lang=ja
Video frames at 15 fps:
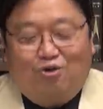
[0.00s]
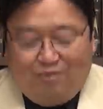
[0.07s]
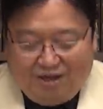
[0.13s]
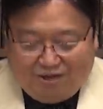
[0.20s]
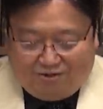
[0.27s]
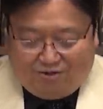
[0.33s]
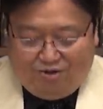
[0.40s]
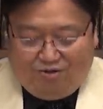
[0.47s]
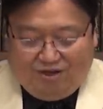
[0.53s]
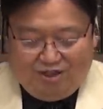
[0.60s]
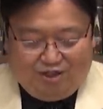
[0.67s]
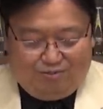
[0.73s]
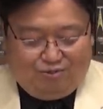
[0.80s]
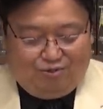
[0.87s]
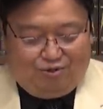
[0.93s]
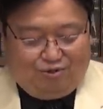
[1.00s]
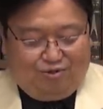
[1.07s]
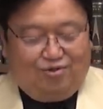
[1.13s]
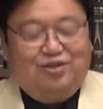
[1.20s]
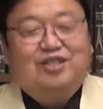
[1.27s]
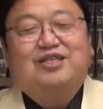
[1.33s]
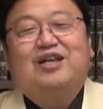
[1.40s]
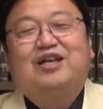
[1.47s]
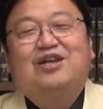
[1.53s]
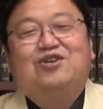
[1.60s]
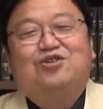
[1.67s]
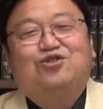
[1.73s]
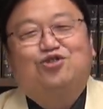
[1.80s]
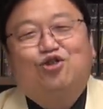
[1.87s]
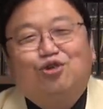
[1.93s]
駒田光陽は自分のことをですね、
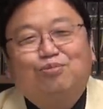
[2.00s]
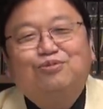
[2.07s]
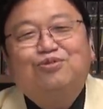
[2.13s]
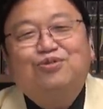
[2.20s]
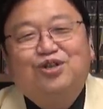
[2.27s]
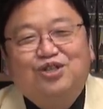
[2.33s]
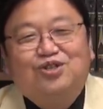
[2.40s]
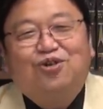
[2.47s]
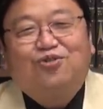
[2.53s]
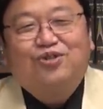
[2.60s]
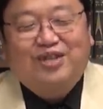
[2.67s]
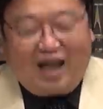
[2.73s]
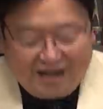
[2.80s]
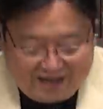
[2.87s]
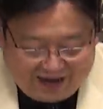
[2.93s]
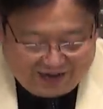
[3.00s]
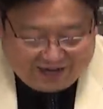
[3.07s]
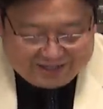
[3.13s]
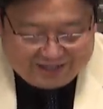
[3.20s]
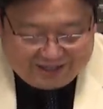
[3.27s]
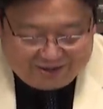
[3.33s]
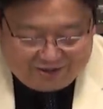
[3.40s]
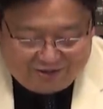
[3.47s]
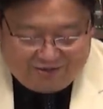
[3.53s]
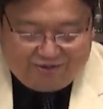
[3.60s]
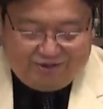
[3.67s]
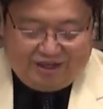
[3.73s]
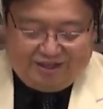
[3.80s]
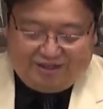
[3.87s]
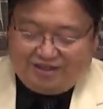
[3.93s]
すこぶる非常大博士というふ
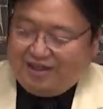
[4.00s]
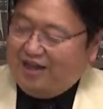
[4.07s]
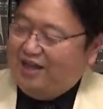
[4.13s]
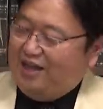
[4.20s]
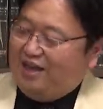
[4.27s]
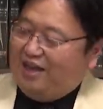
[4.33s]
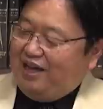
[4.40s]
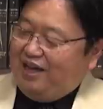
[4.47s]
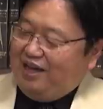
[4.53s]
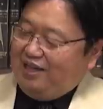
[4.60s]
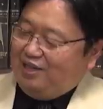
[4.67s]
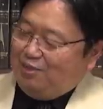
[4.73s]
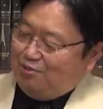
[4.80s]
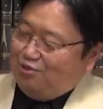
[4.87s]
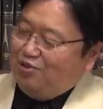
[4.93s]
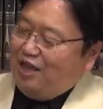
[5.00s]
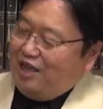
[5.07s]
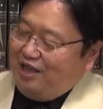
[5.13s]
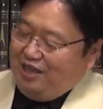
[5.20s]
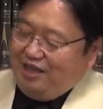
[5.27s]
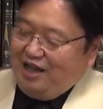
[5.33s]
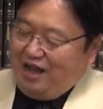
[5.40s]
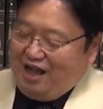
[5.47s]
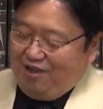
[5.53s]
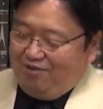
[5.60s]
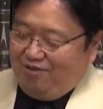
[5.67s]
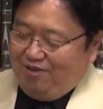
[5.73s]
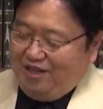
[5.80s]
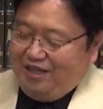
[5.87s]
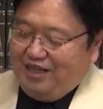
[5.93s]
うにですね、えー、自分で言いあ
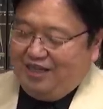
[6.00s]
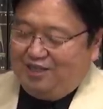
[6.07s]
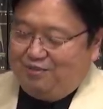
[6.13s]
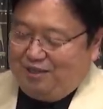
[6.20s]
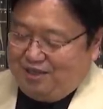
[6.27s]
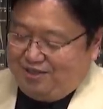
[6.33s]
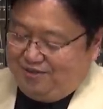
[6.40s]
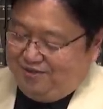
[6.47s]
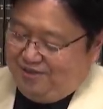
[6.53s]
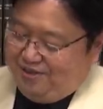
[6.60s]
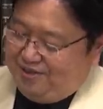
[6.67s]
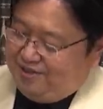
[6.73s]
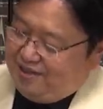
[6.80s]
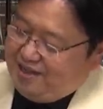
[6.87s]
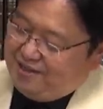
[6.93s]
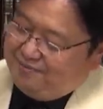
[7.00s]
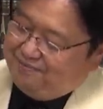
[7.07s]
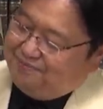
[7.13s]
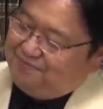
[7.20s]
の言い出しますですね。